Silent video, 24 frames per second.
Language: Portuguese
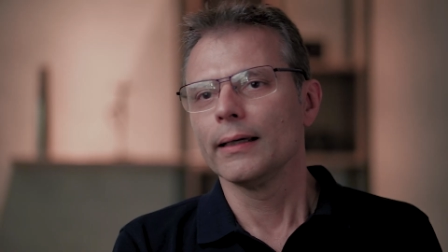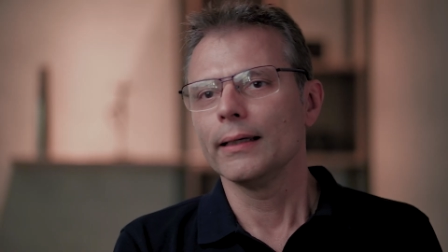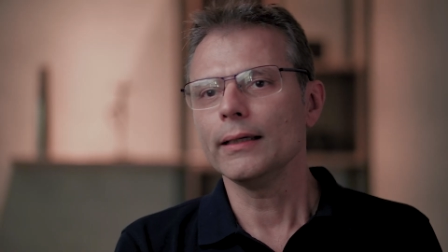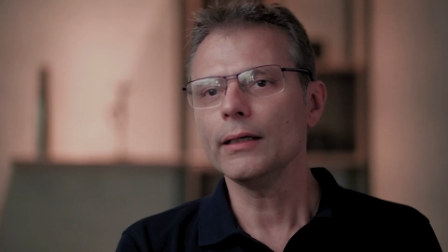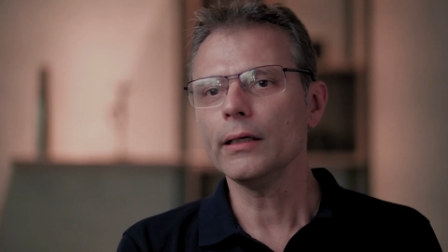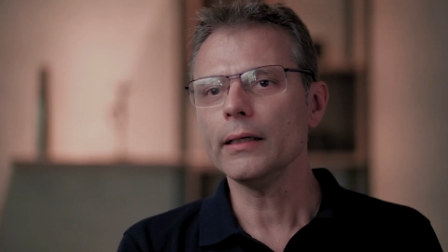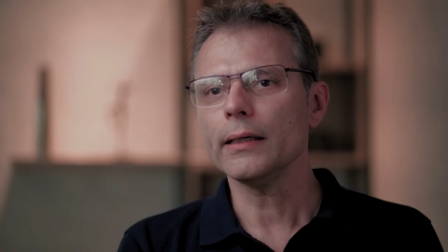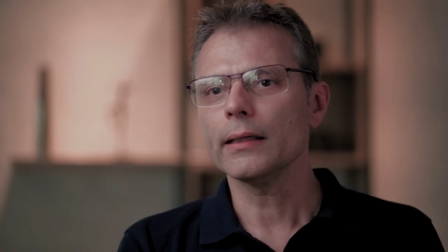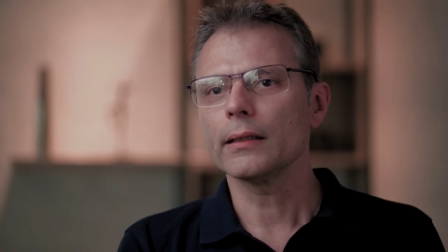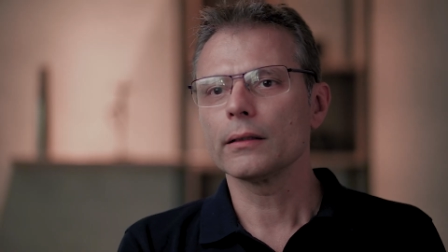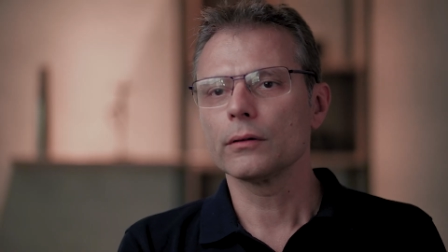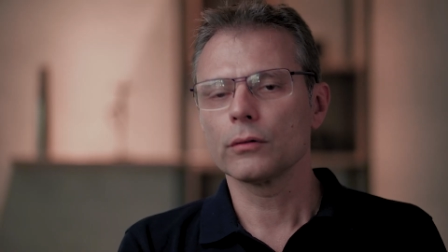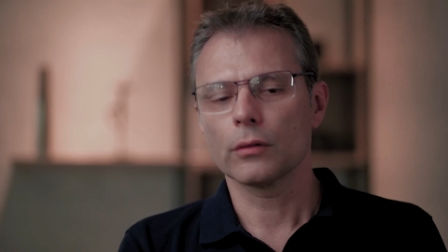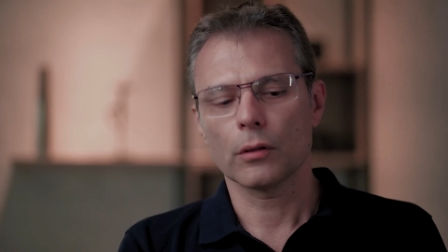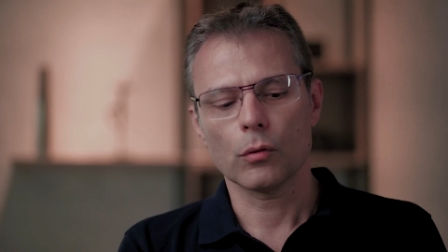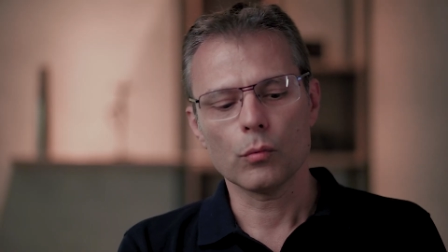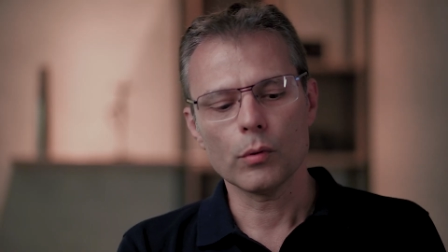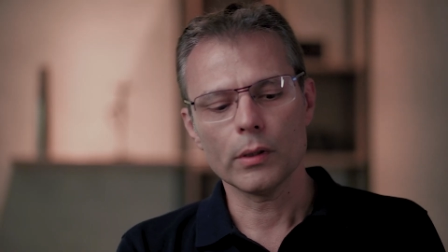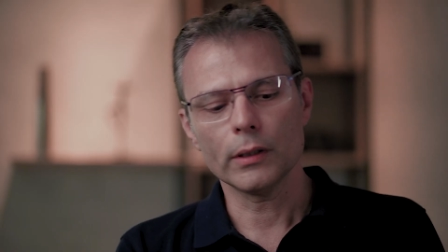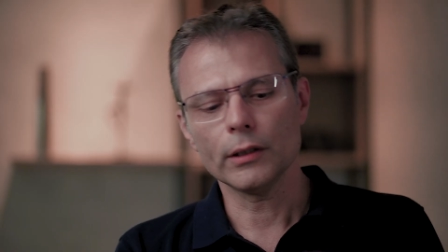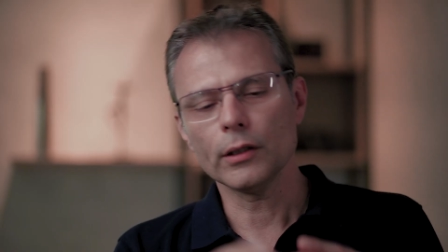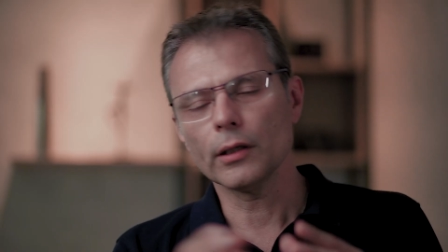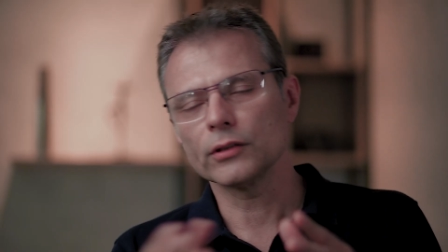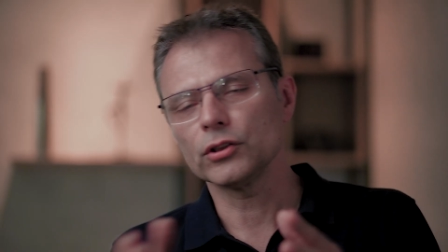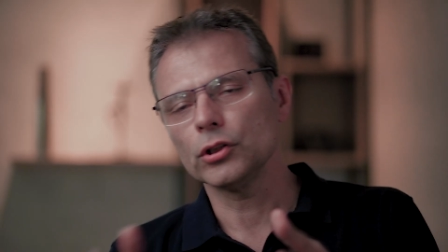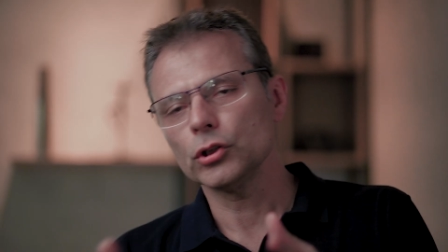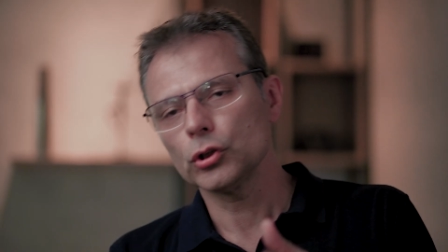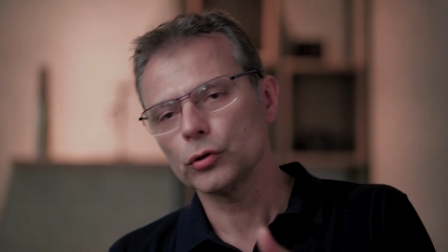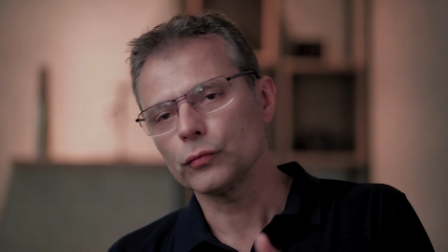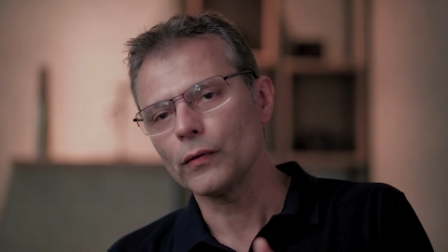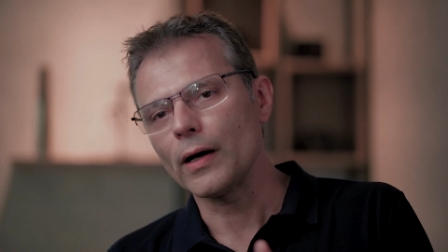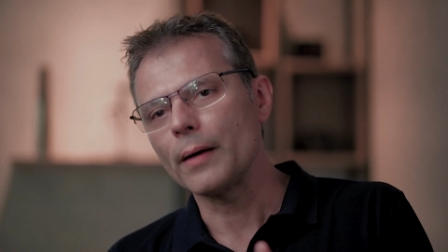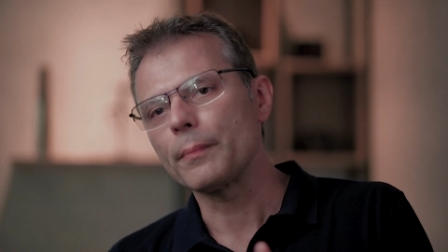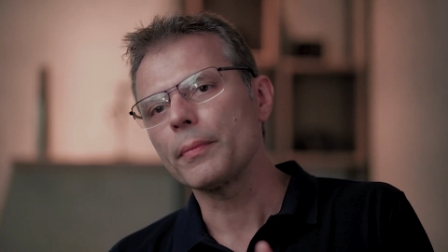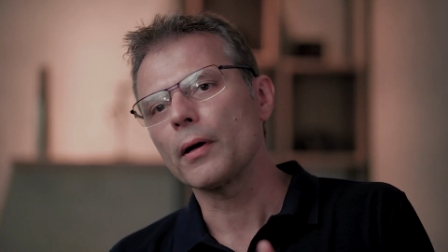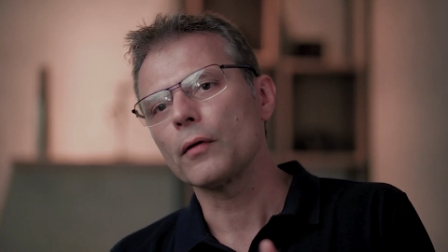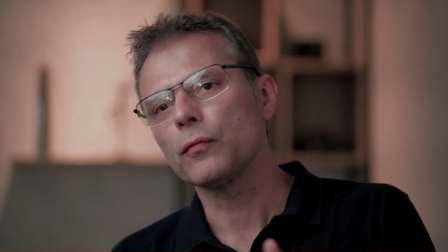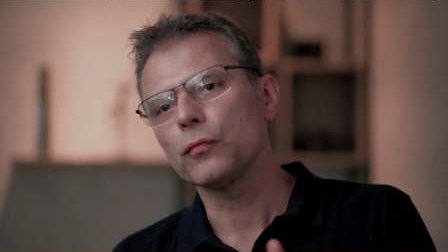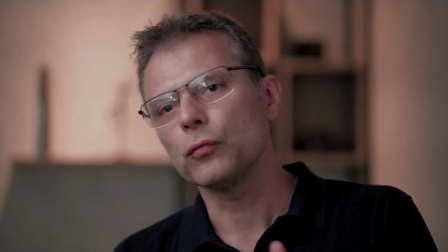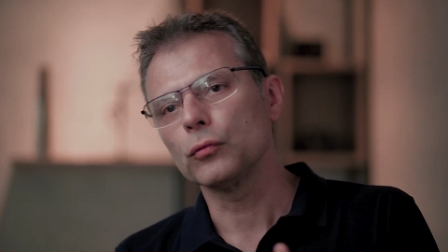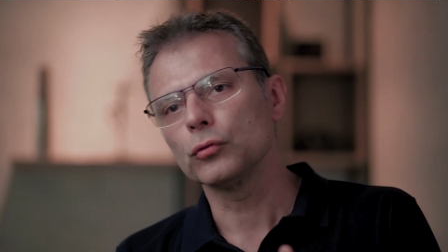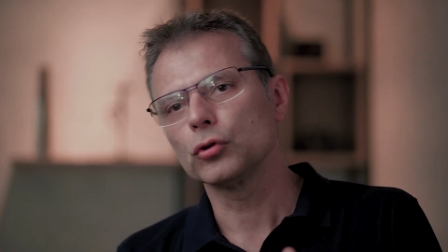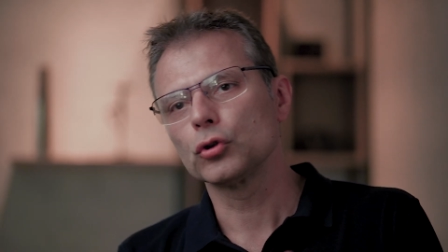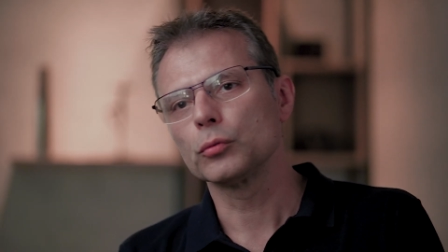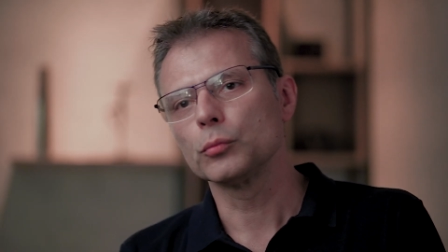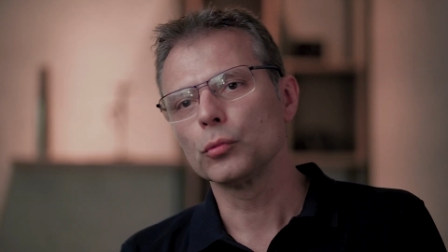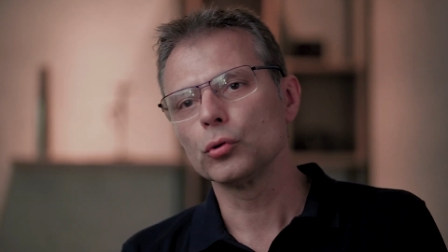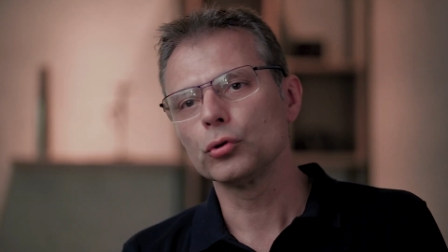E quando a gente vai para
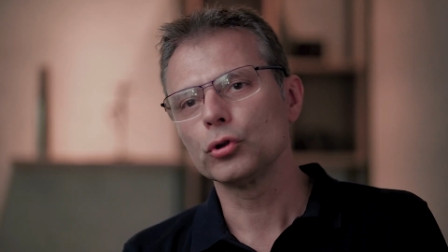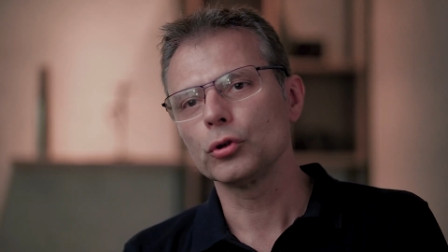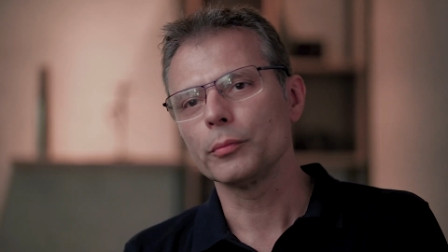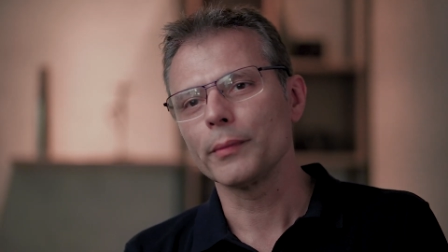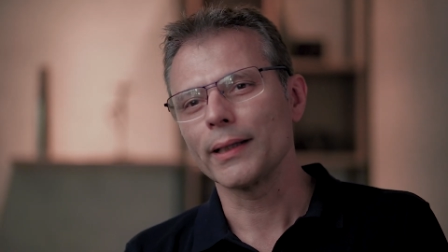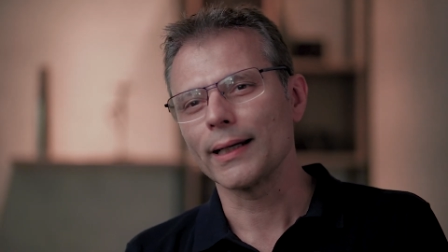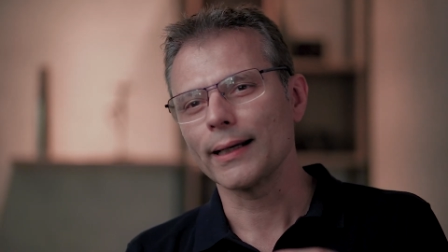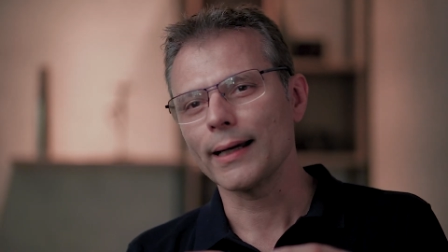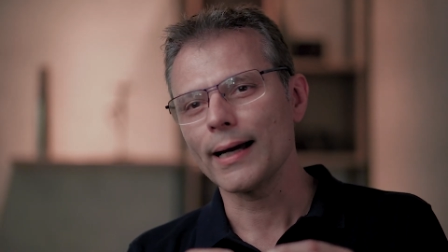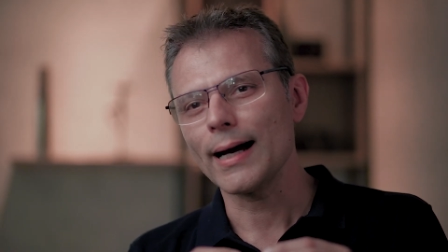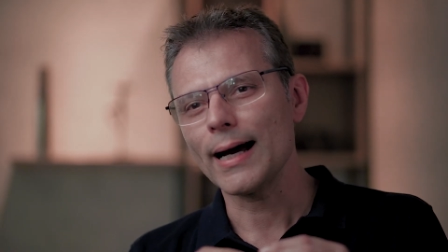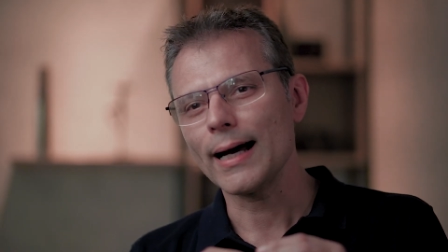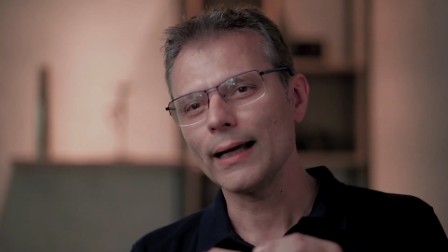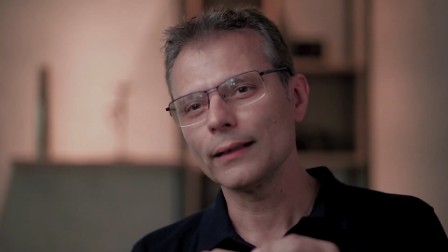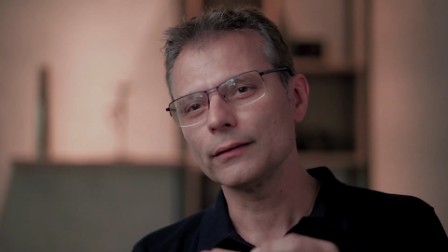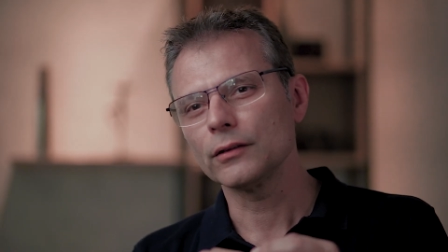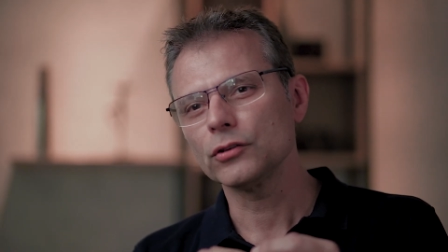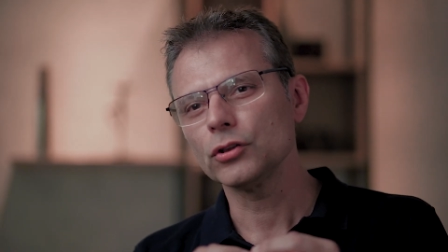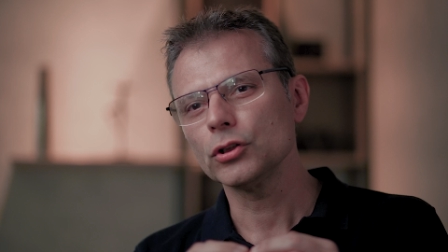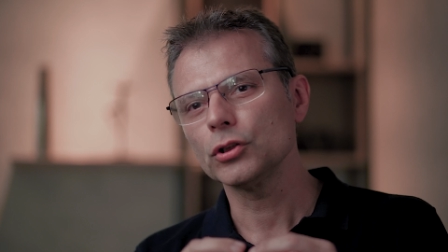fundos multimercado,